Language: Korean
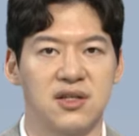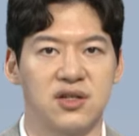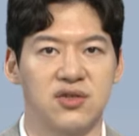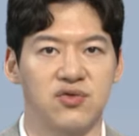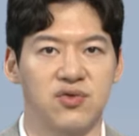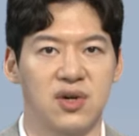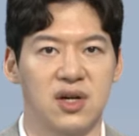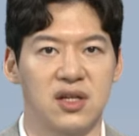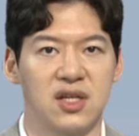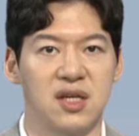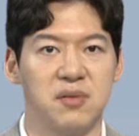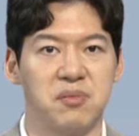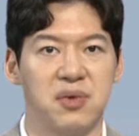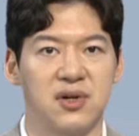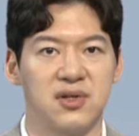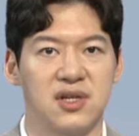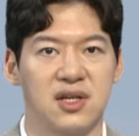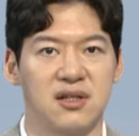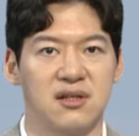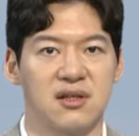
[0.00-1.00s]
지수가
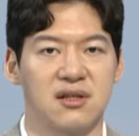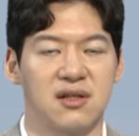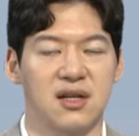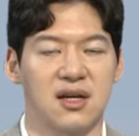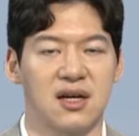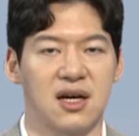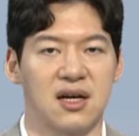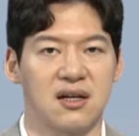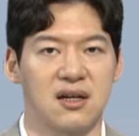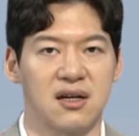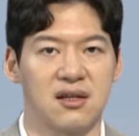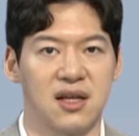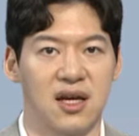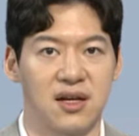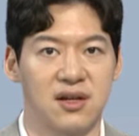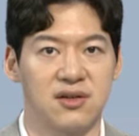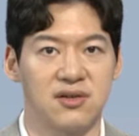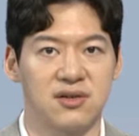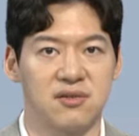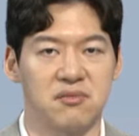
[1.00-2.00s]
2%대 가까
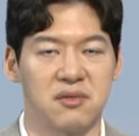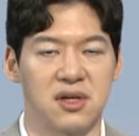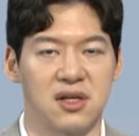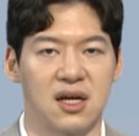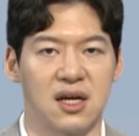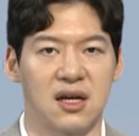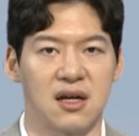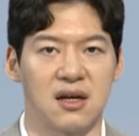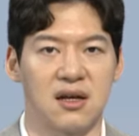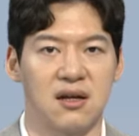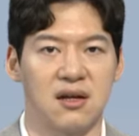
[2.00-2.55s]
내렸습니다.